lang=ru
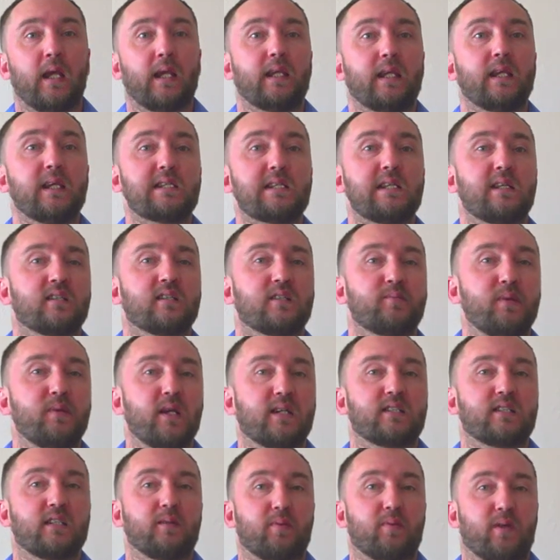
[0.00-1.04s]
Если
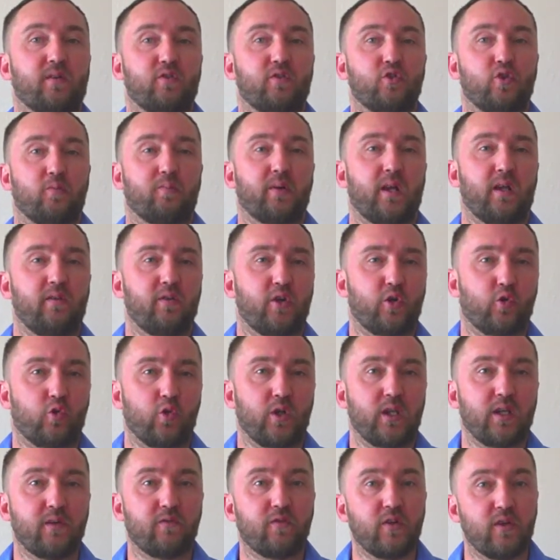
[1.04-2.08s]
инспекция проведет
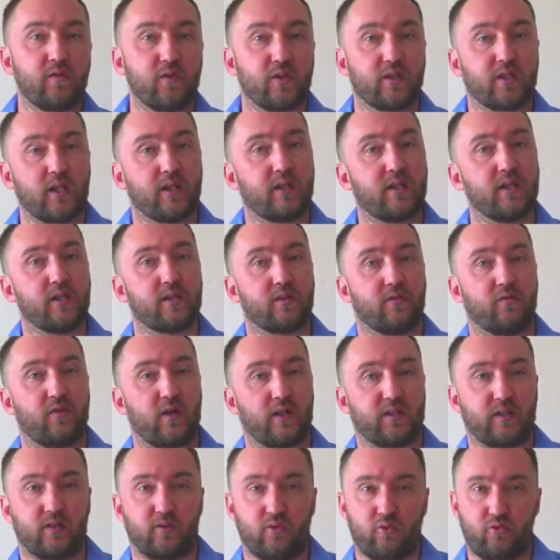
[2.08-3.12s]
проверку и выявит какие-то
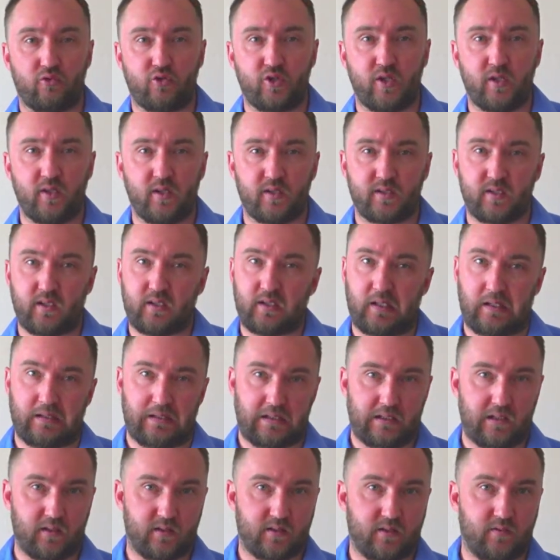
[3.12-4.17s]
факты нарушения
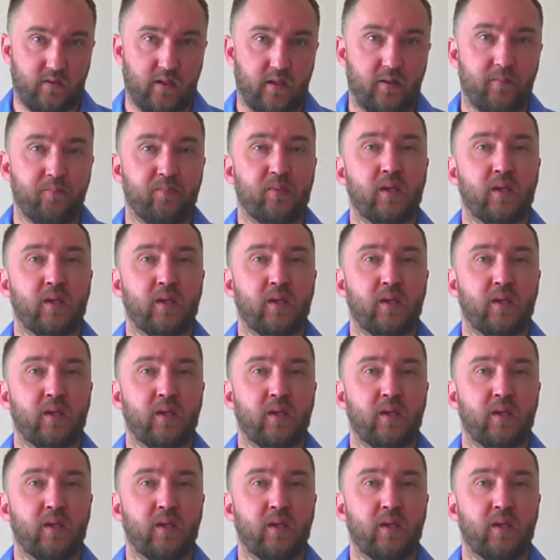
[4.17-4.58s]
законодательства,